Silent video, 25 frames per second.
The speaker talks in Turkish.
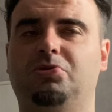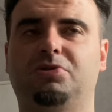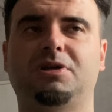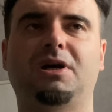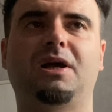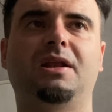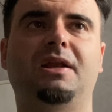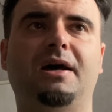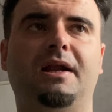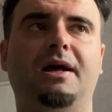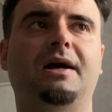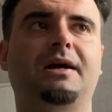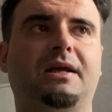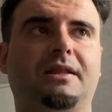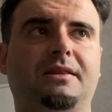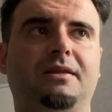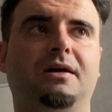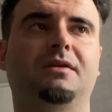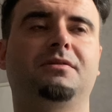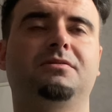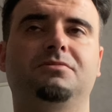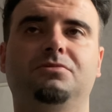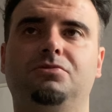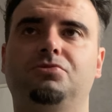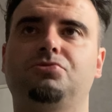Oteller
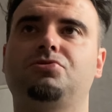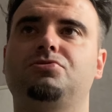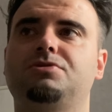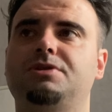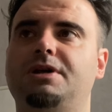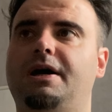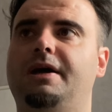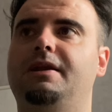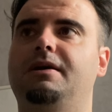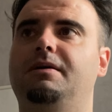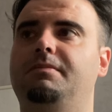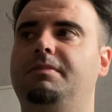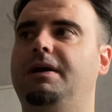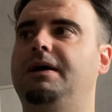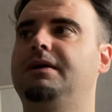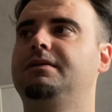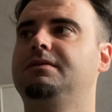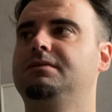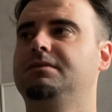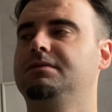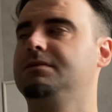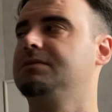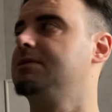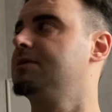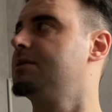hakikaten ucuz yani.
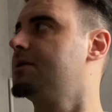Ben